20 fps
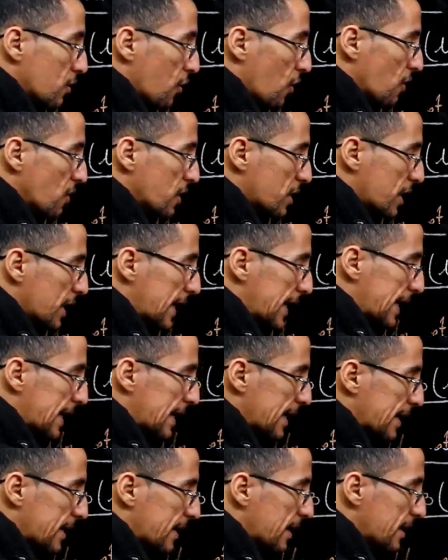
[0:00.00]
دونك
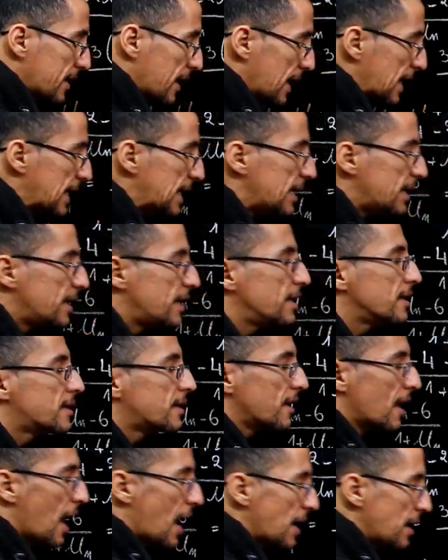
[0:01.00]
كتعني
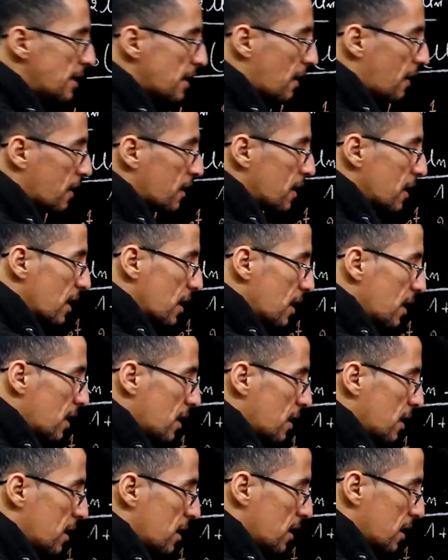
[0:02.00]
نيت ان
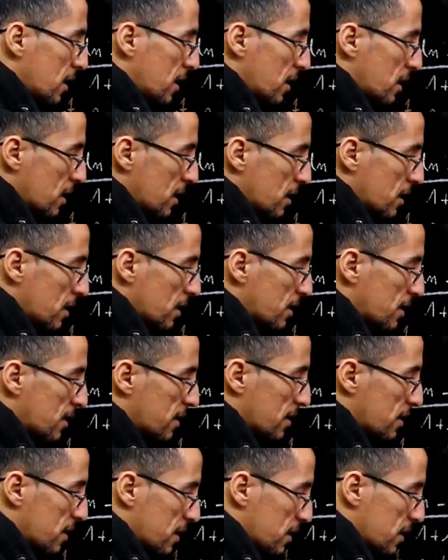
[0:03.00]
آه،
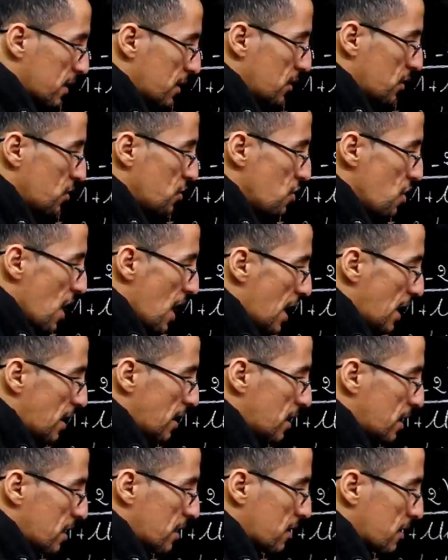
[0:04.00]
اي
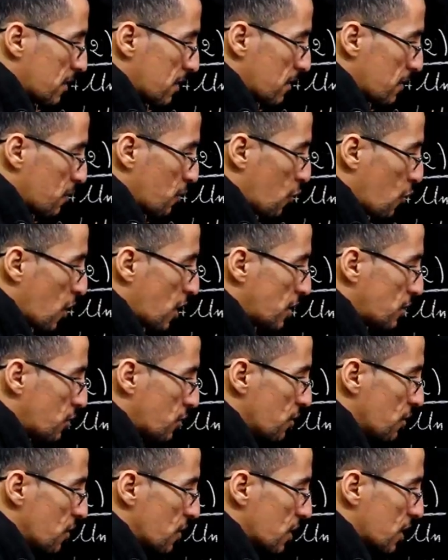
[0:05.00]
ان موان
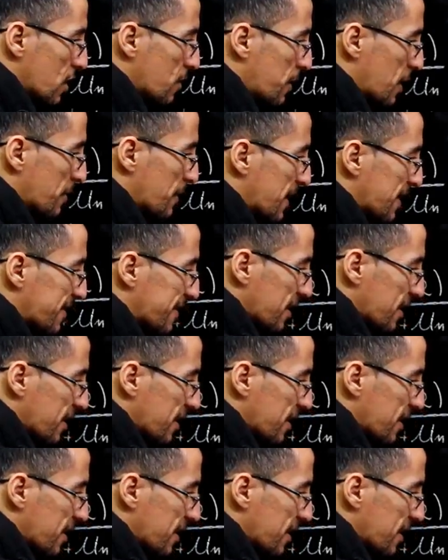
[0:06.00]
دو كبر من